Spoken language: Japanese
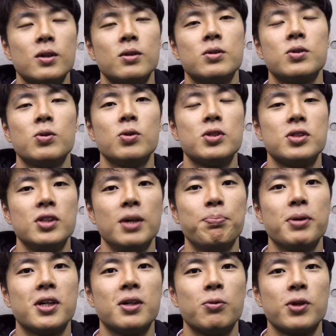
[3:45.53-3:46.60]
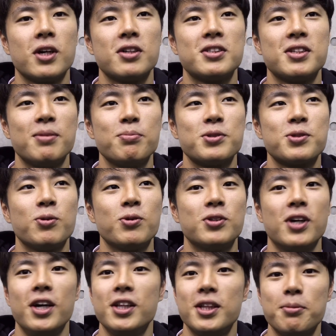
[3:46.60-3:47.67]
そうですねやっぱお客さんもすごく
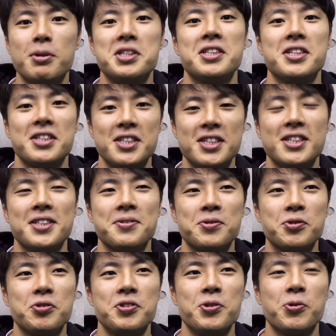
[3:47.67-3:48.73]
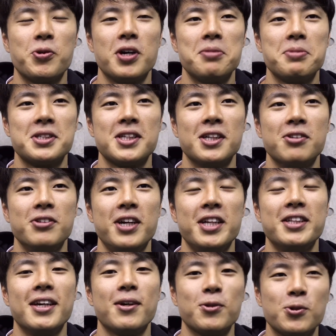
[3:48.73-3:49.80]
入ってましたし本当に横浜さんのやり
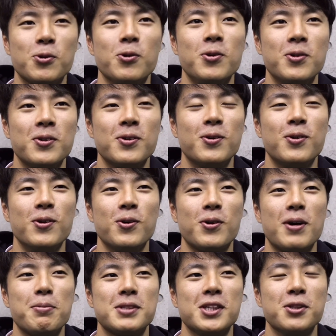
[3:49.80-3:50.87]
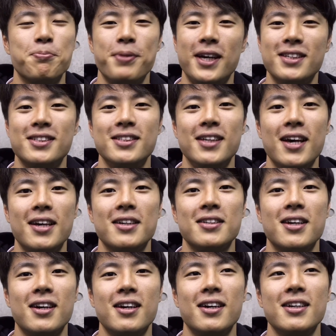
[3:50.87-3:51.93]
たいこと横浜さんのペースで、
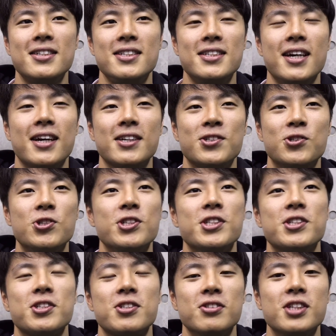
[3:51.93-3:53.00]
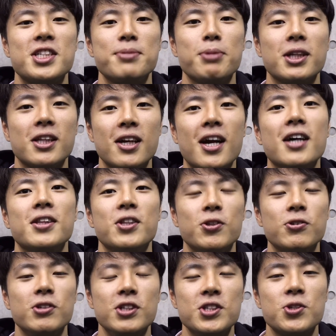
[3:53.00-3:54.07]
えー、試合が終始進んでしまったなってい
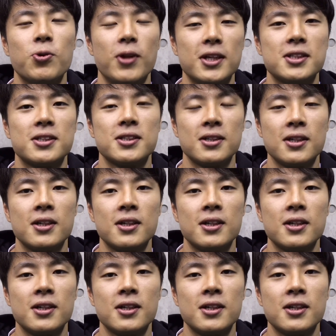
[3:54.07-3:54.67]
う印象です